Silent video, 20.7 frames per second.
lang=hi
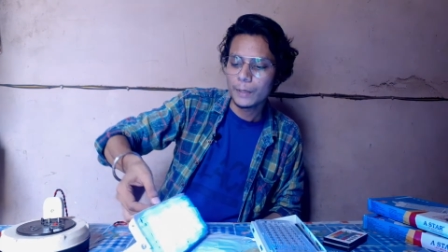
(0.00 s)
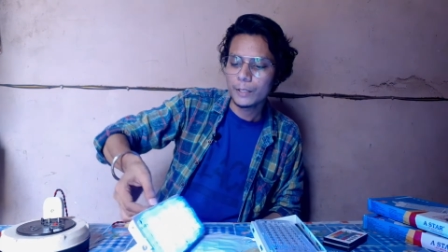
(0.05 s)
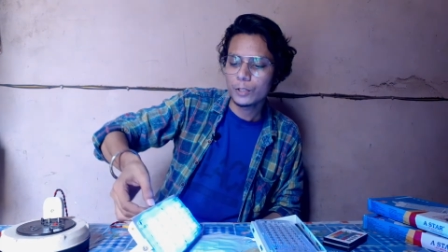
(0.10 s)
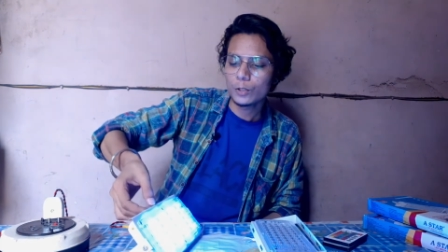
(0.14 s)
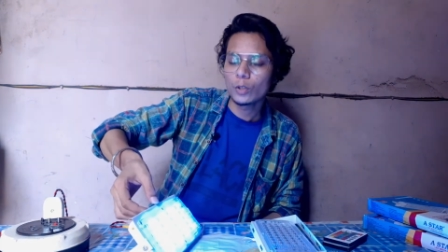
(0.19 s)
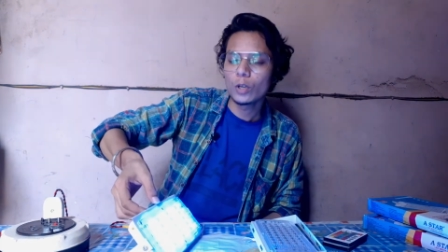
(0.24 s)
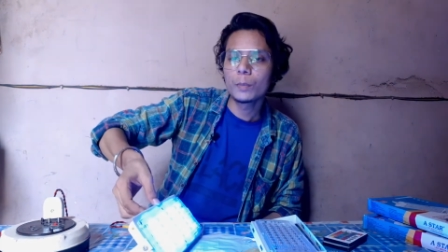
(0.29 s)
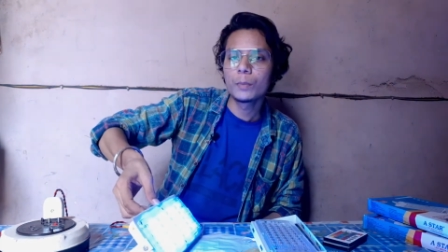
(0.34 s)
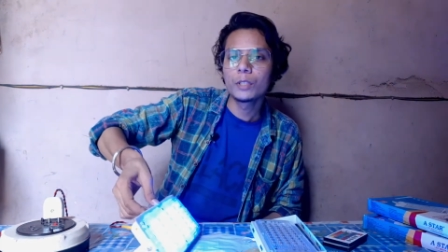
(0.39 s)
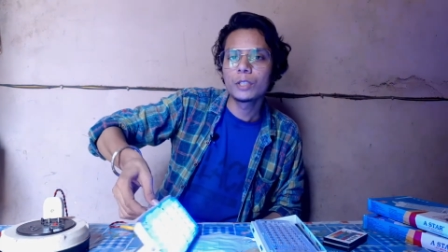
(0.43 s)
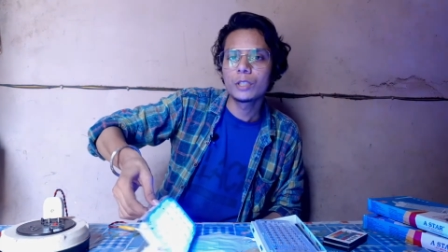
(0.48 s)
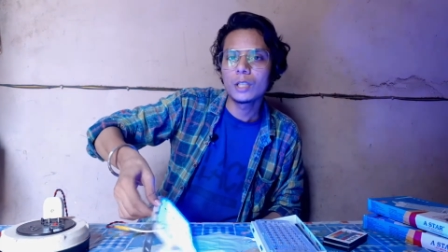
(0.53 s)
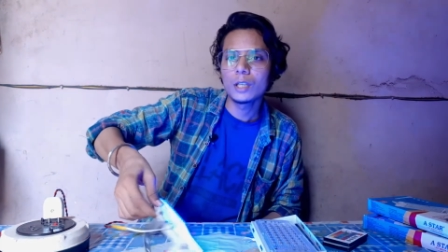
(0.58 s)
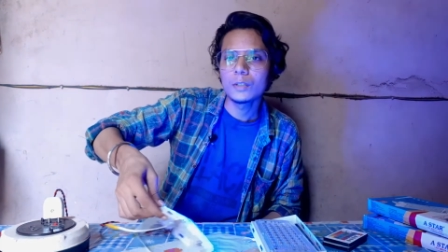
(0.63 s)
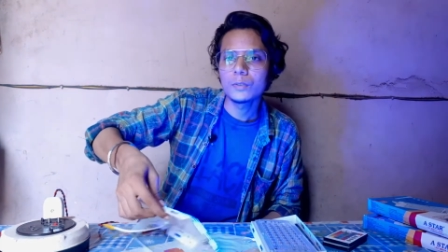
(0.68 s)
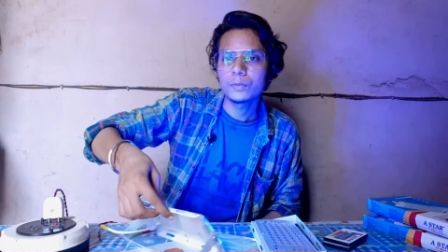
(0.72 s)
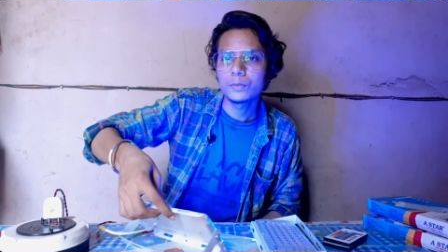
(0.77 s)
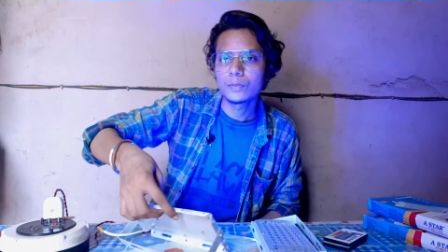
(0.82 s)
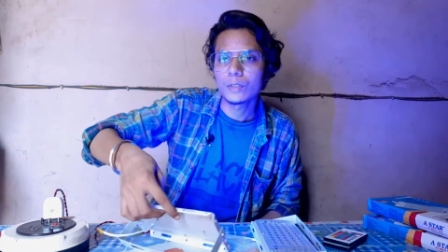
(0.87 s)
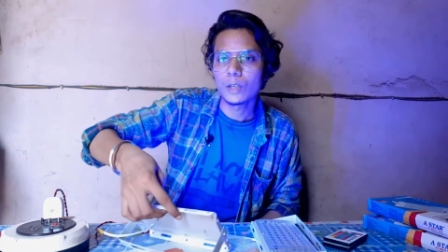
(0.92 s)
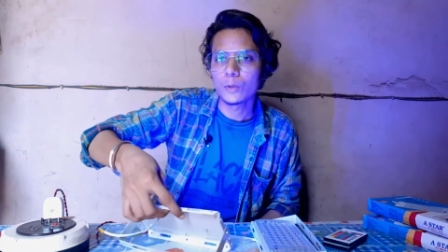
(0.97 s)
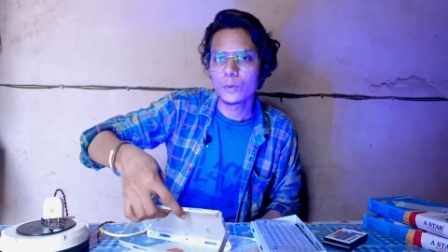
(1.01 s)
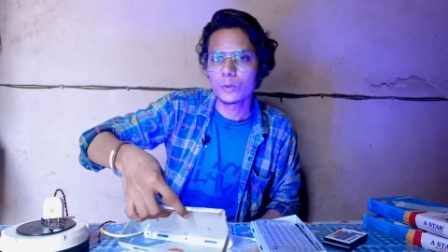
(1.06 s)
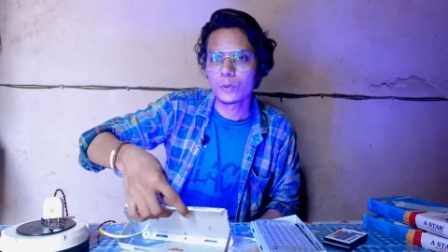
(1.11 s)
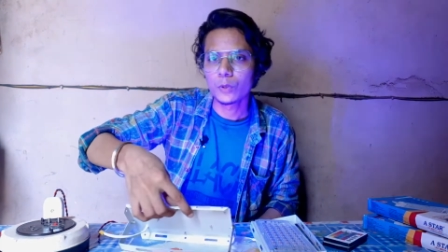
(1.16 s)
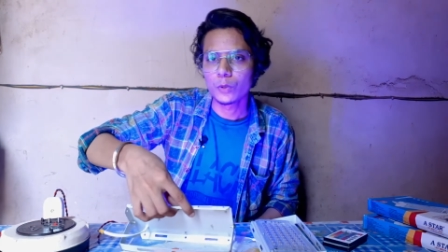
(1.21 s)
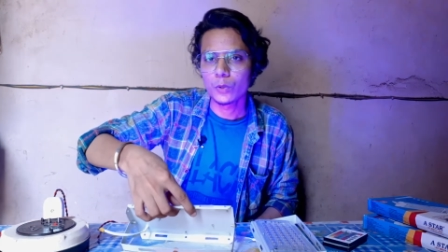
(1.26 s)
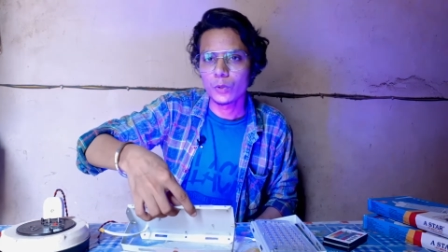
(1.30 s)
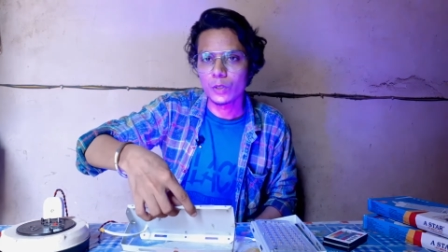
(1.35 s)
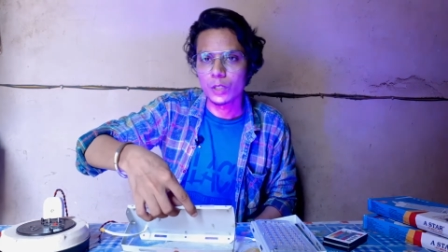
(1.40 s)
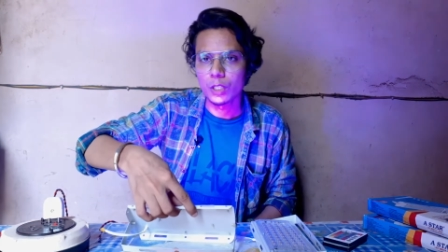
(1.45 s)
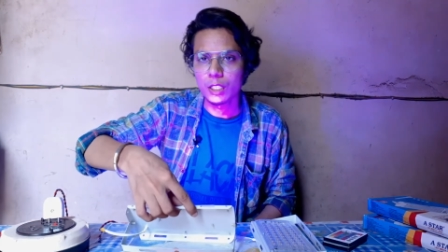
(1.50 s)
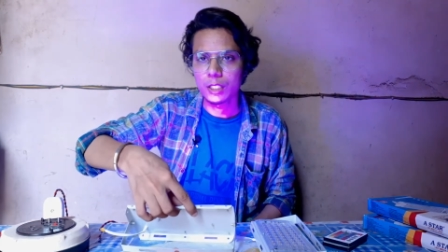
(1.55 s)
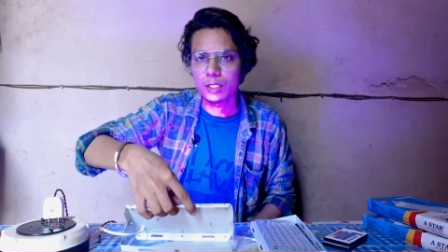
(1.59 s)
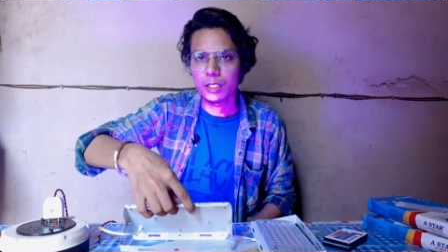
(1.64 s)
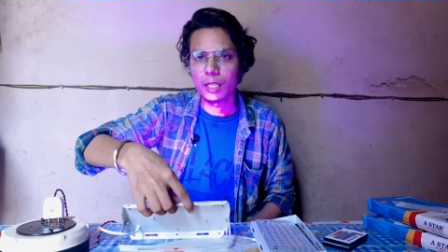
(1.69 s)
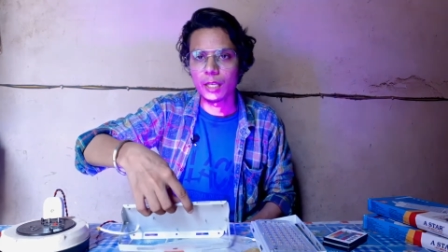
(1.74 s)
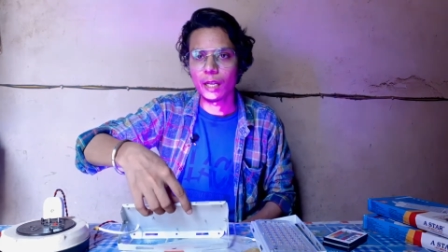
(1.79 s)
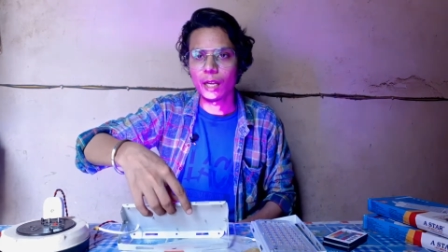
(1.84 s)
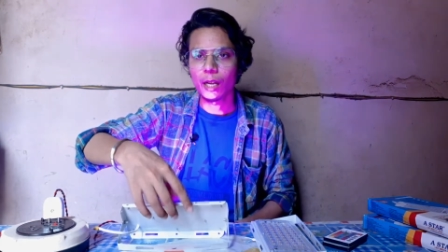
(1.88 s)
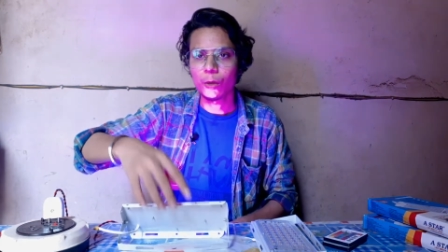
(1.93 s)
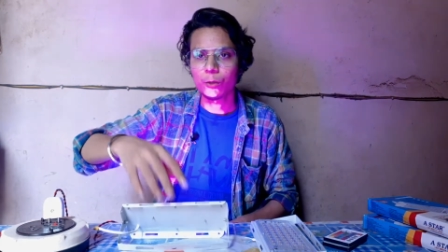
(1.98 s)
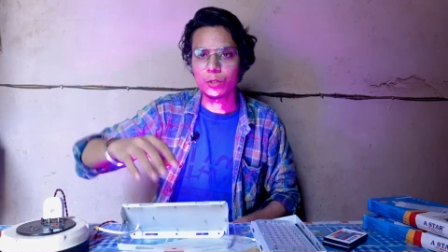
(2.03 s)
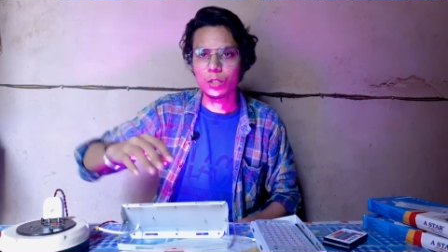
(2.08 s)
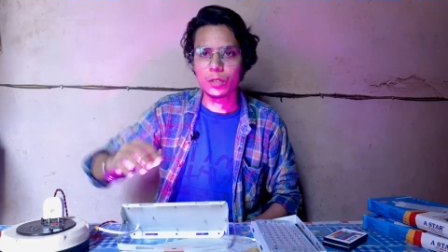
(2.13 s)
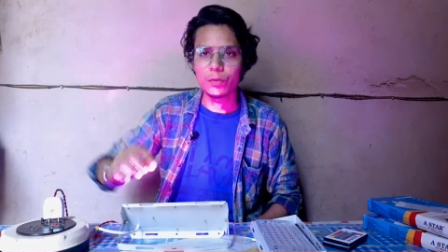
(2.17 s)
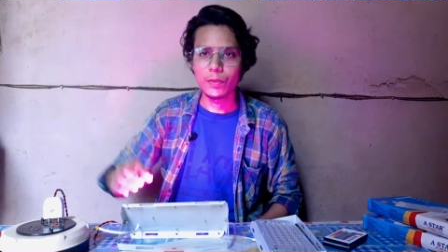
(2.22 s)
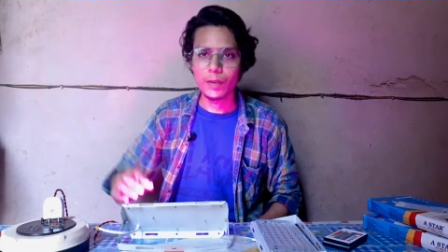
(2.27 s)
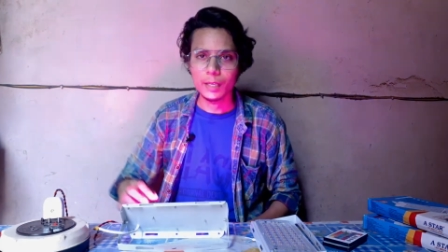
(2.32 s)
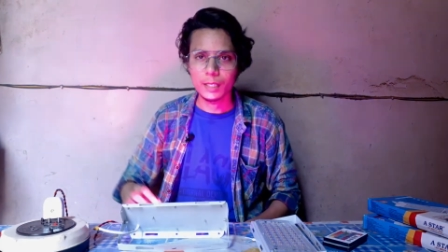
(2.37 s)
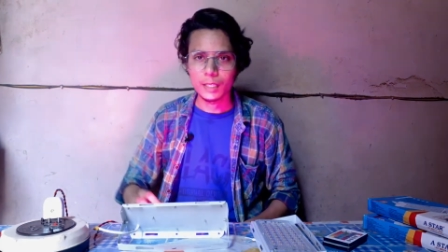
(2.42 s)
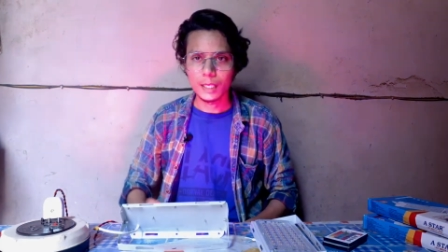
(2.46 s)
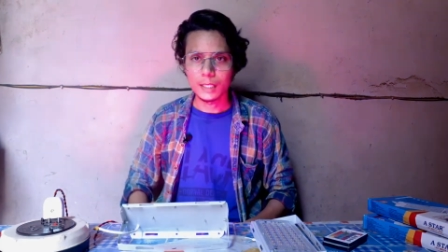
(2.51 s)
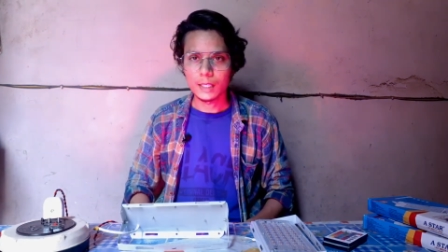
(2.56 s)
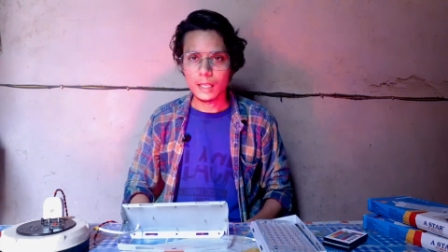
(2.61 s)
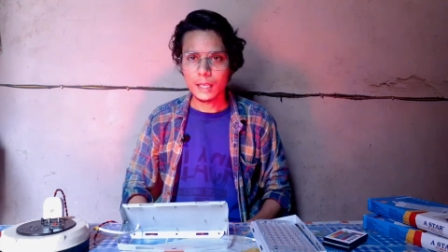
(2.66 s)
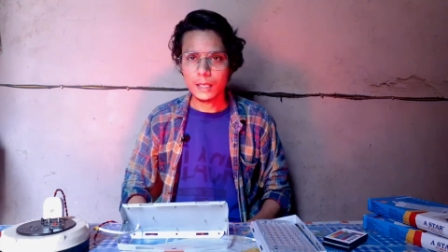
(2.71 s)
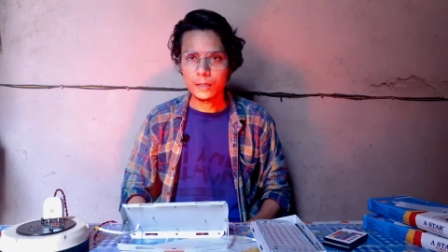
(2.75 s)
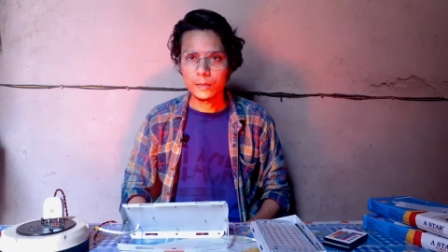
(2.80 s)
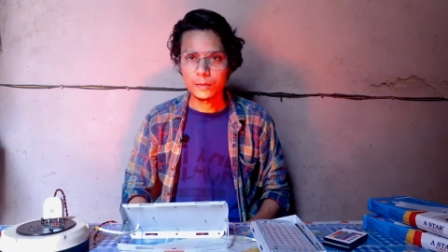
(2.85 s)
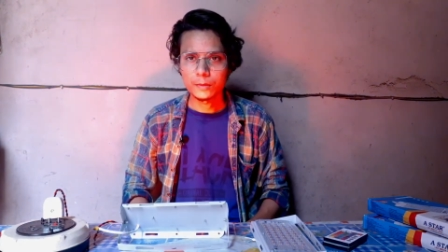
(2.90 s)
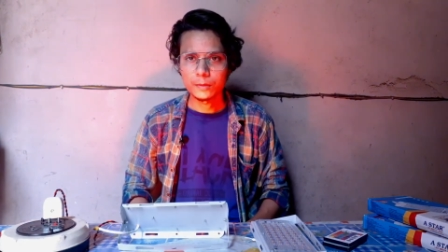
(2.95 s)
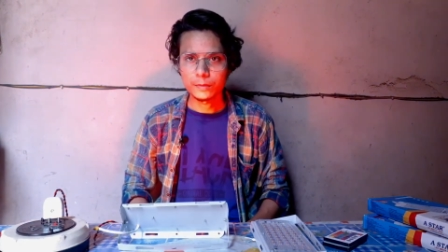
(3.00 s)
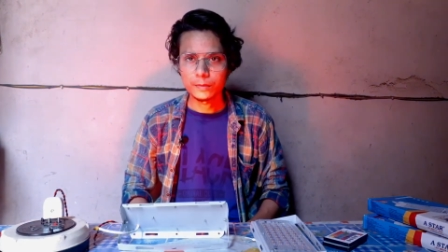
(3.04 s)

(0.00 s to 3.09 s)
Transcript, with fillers: मैं इसको अपनी तरफ करूँ तो इस तरीके का कुछ इफेक्ट आता है